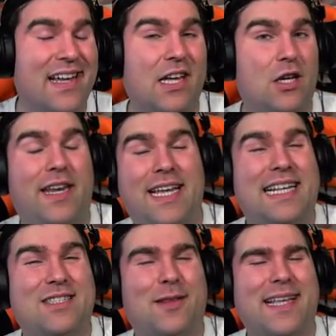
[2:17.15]
Io vi
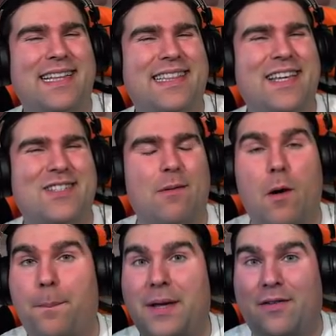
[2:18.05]
ringrazio tantissimo
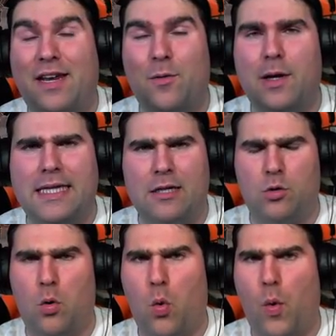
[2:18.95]
per aver
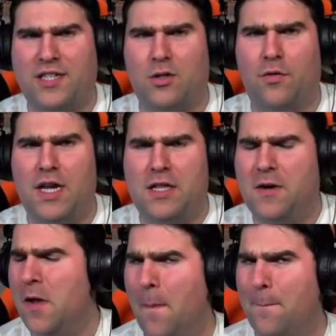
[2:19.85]
guardato questo video,